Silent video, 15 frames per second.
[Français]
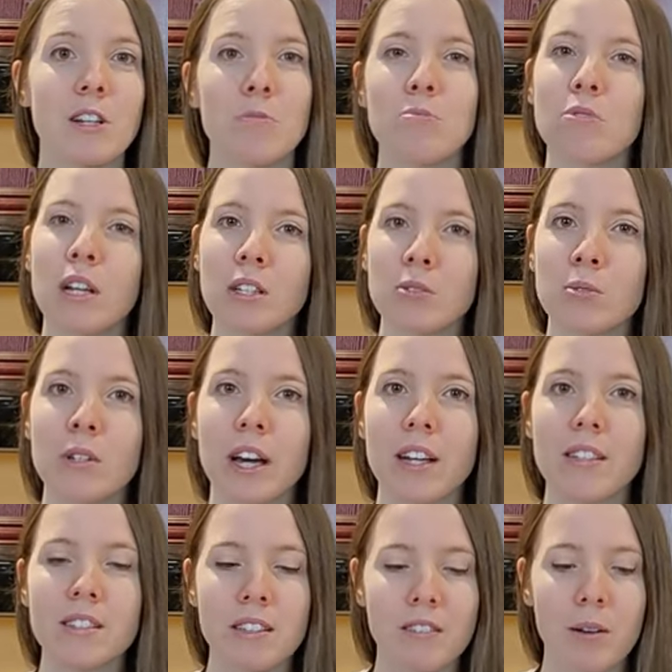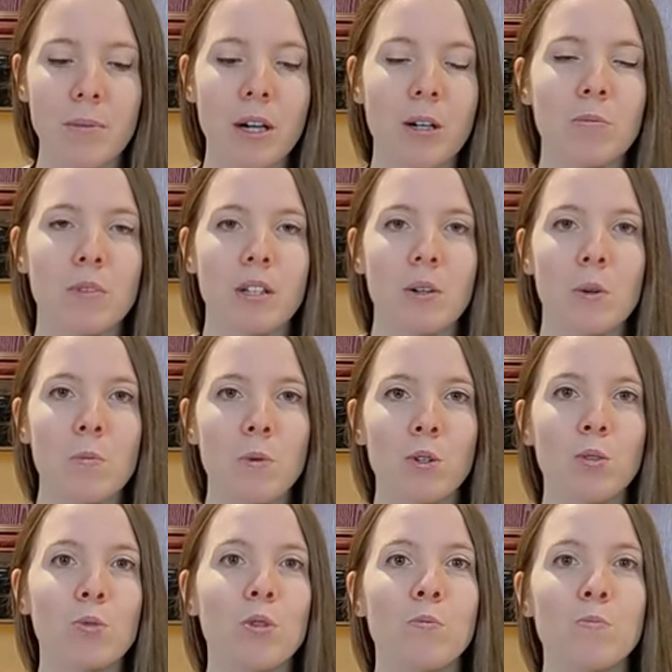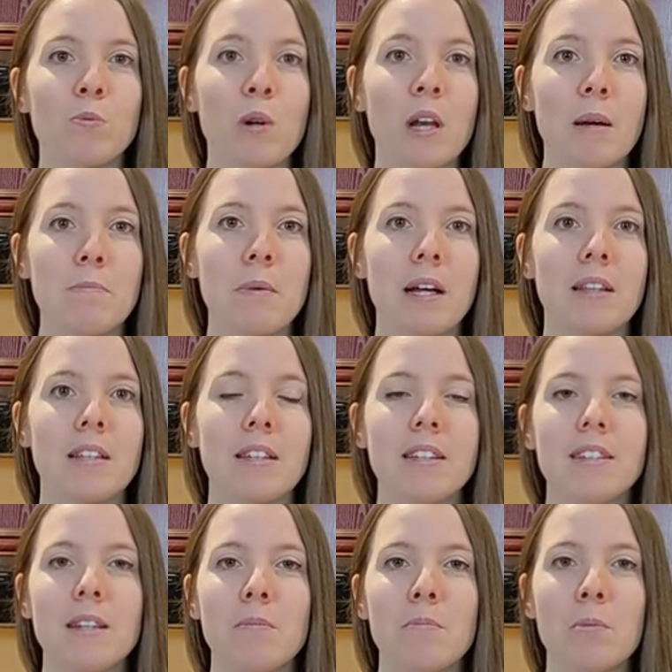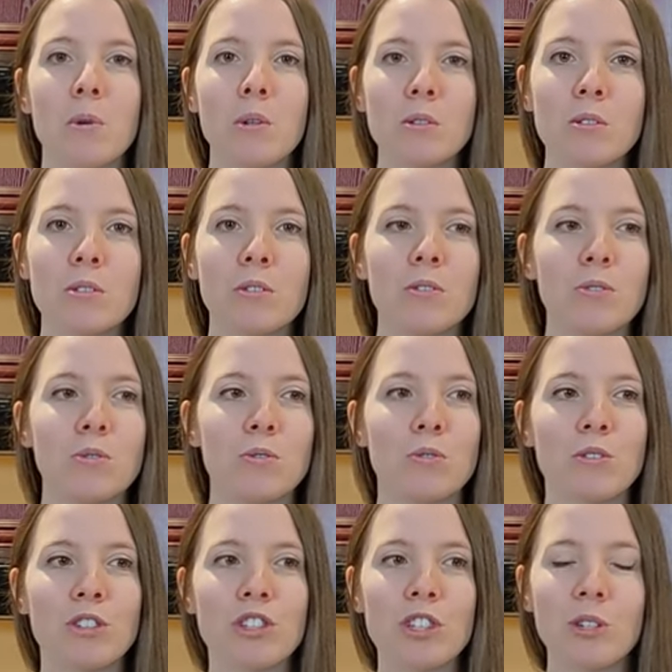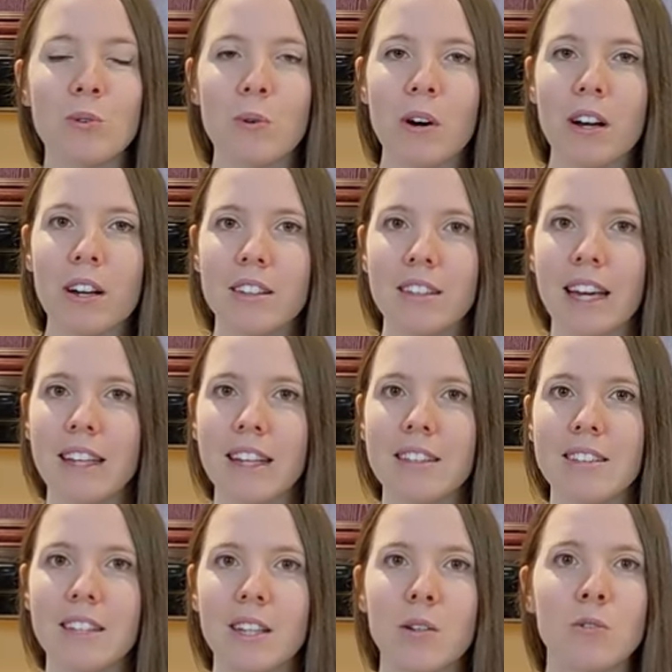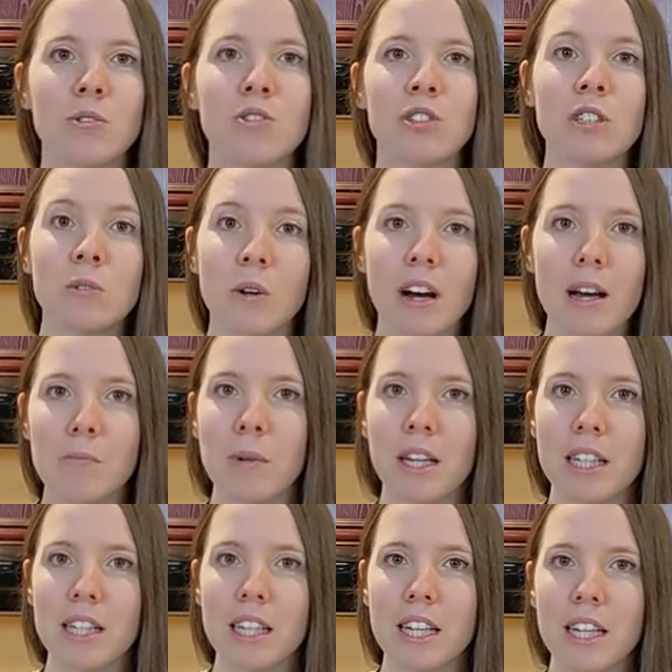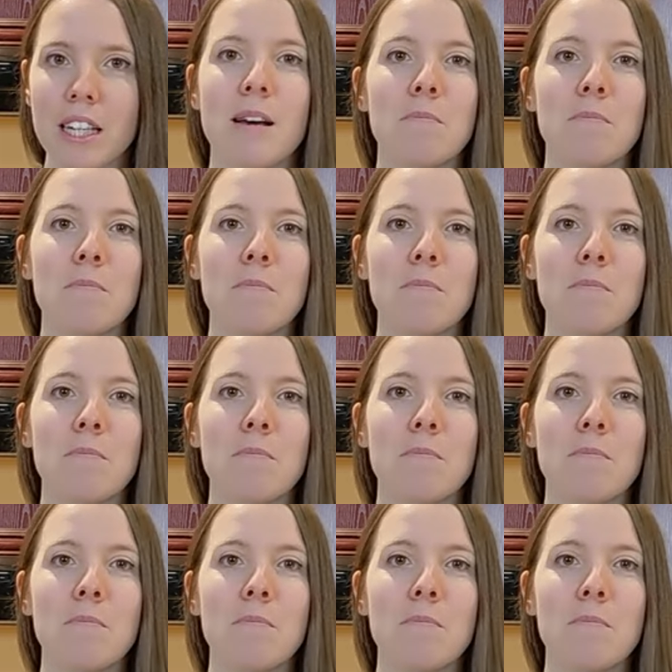Le poulet sougaï, c'est vraiment comme des gros morceaux de poulet pané qui est plus du chinois canadien ou du chinois américain.